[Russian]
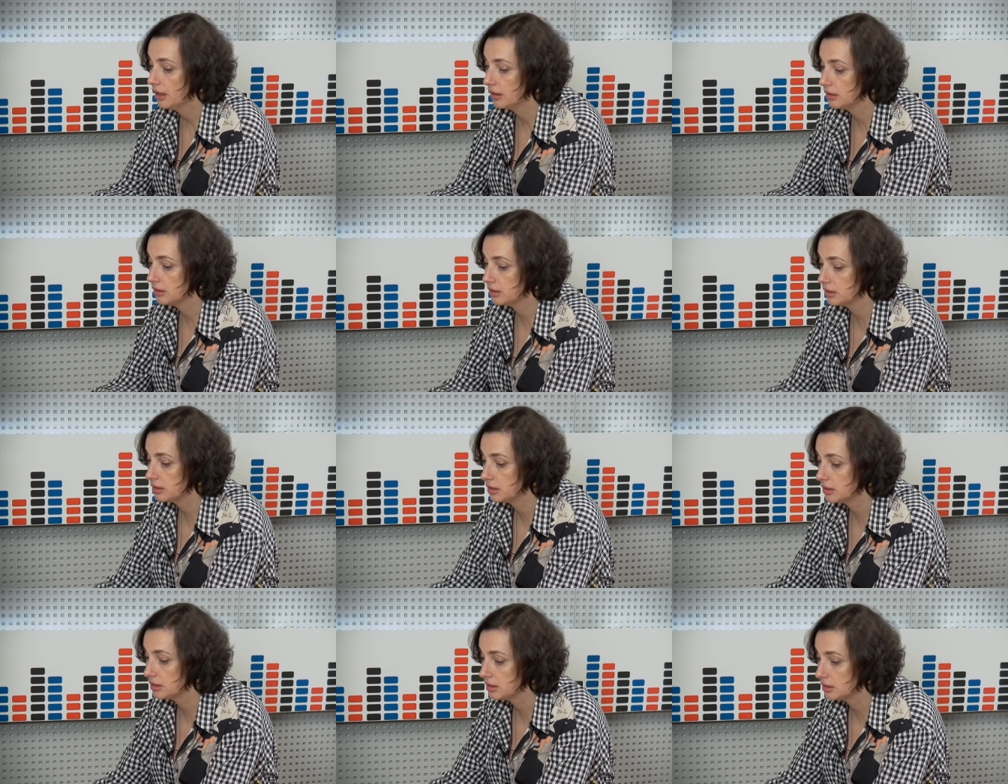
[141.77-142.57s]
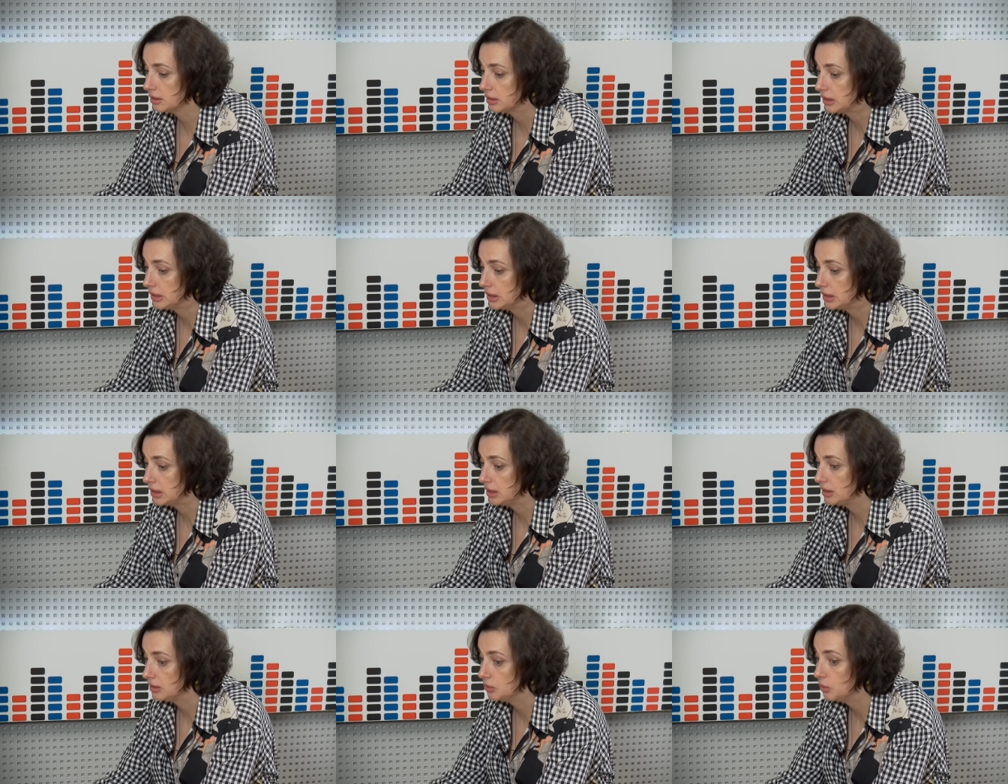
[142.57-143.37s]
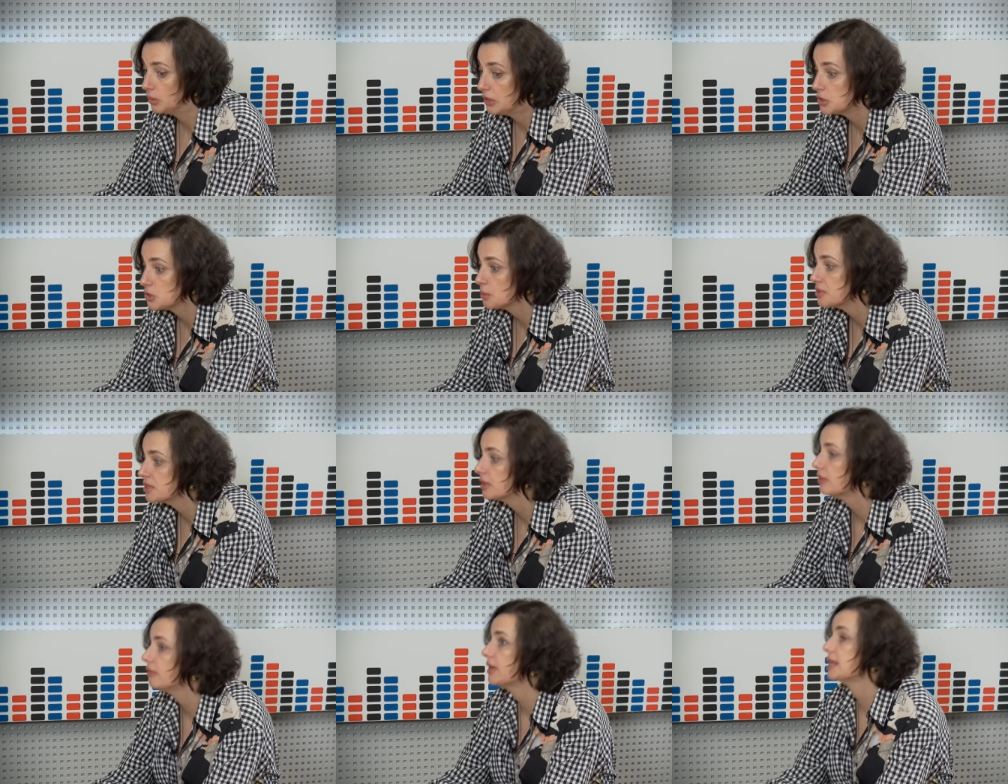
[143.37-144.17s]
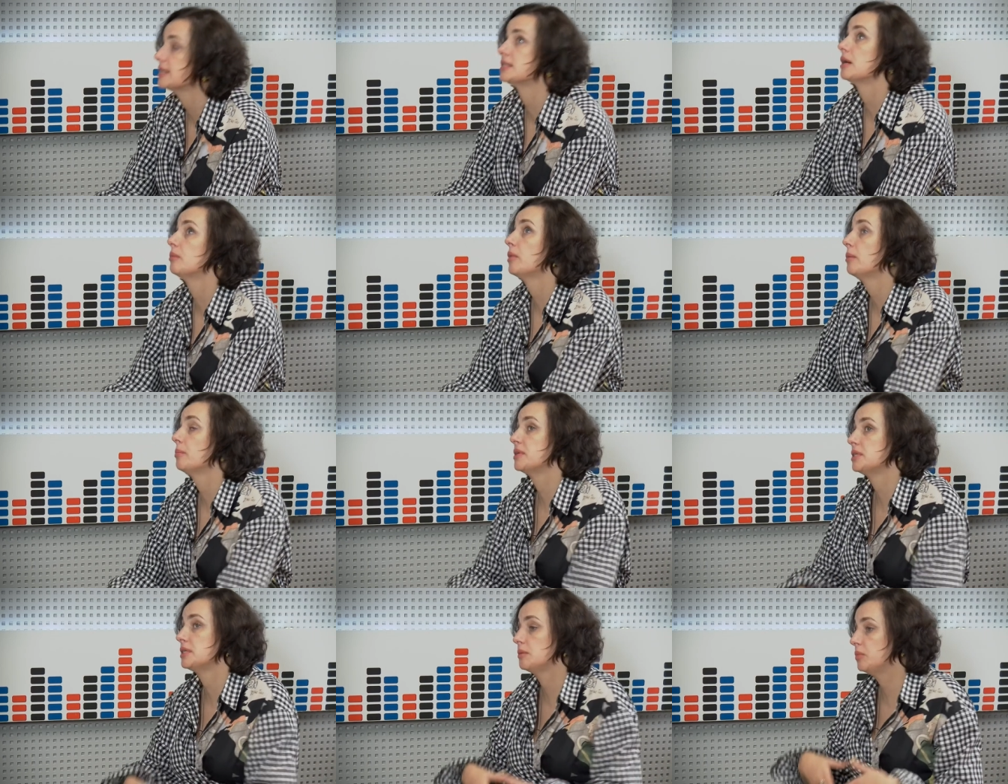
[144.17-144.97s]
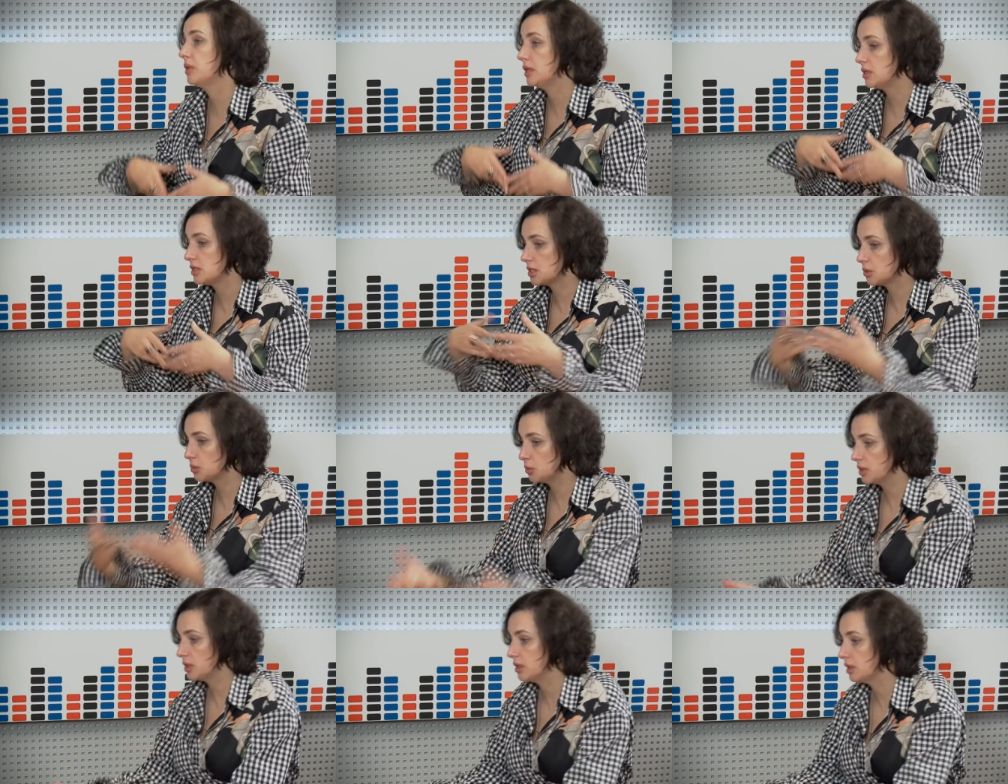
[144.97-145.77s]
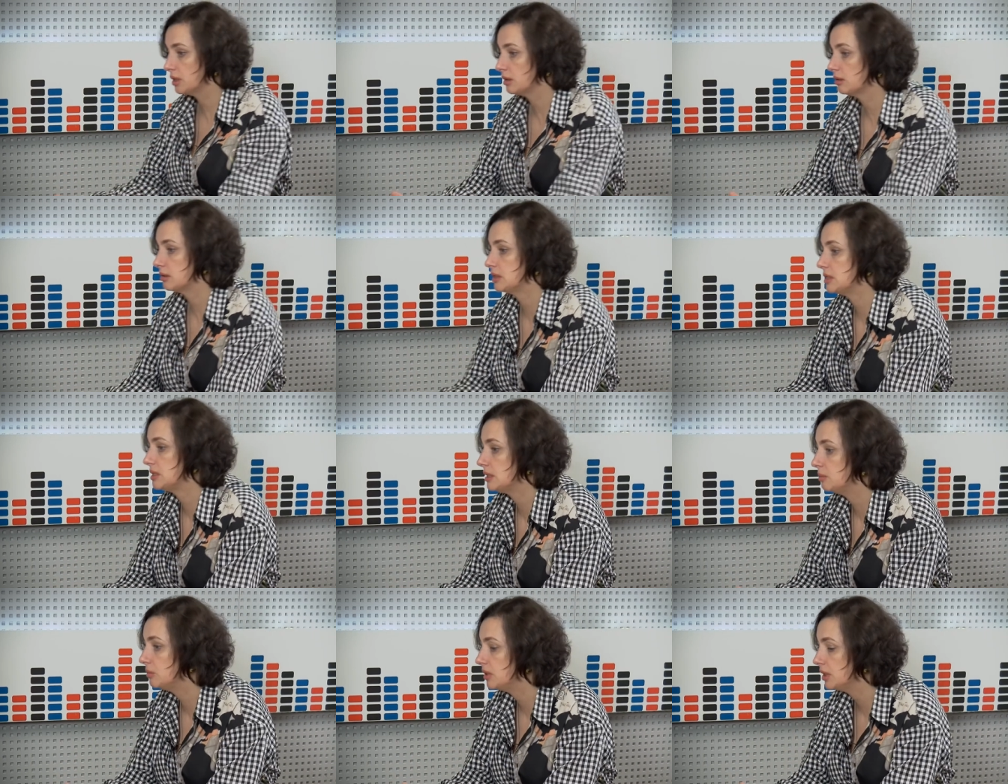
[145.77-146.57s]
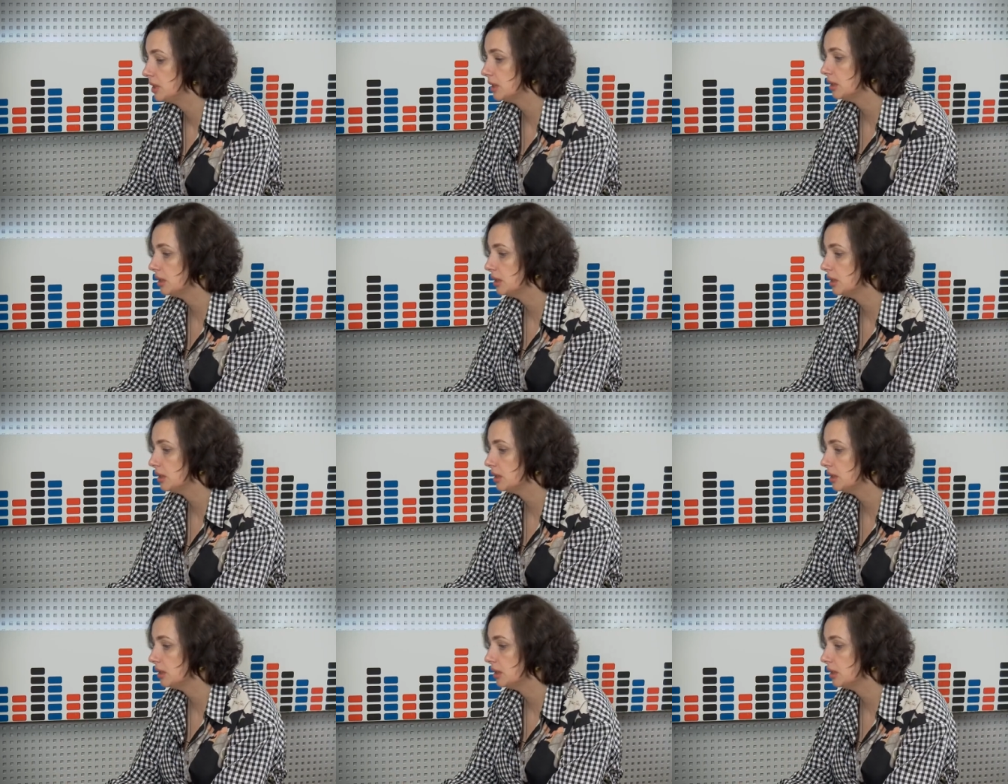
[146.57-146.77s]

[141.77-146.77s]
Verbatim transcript: Э, ну и, собственно говоря, сама по себе история семьи